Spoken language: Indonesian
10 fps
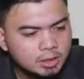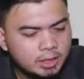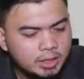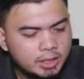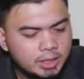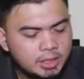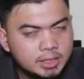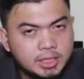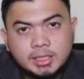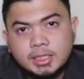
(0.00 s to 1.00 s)
di
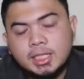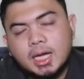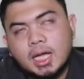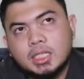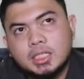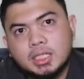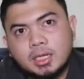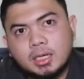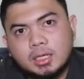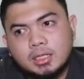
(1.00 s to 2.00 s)
sini tidak
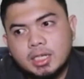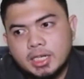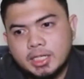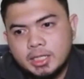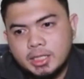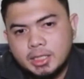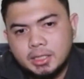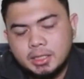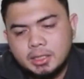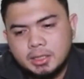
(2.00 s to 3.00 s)
hanya
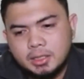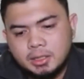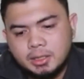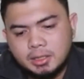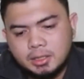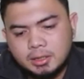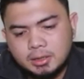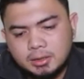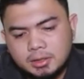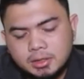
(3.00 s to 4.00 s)
dari
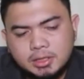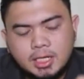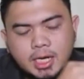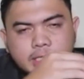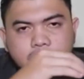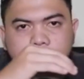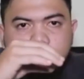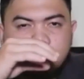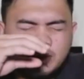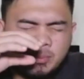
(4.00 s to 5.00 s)
tidak hanya
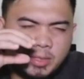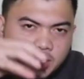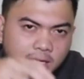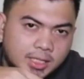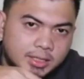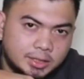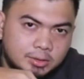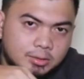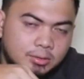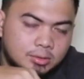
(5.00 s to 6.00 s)
dari masyarakat
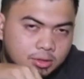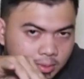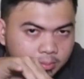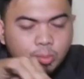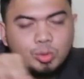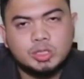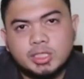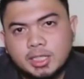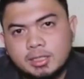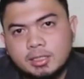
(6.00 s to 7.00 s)
itu untuk
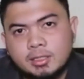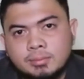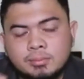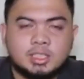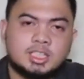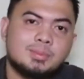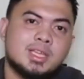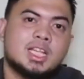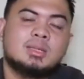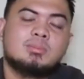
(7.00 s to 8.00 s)
mempromosikan,
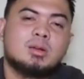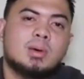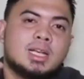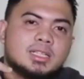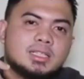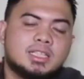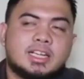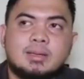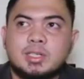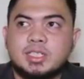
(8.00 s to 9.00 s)
tetapi ada timbal balik
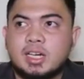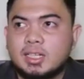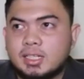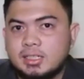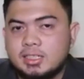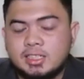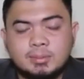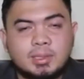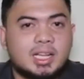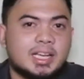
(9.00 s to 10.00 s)
dari masyarakat di
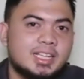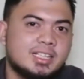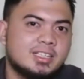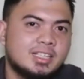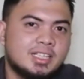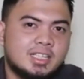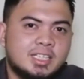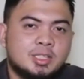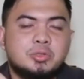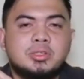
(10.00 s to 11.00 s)
tempat lain
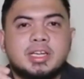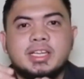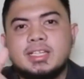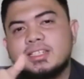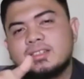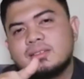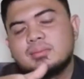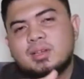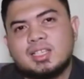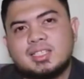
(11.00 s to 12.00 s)
yang juga ingin
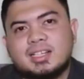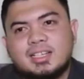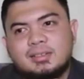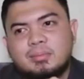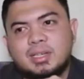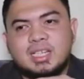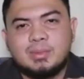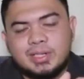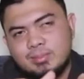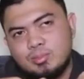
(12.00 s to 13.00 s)
merasakan
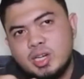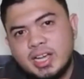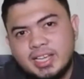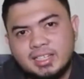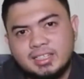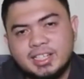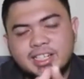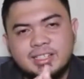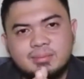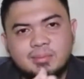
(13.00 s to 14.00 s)
bagaimana budaya
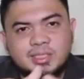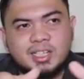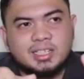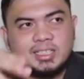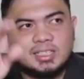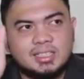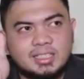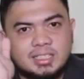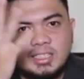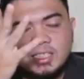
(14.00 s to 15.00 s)
dari masyarakat
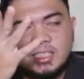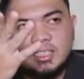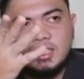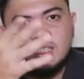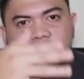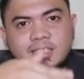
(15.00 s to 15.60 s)
di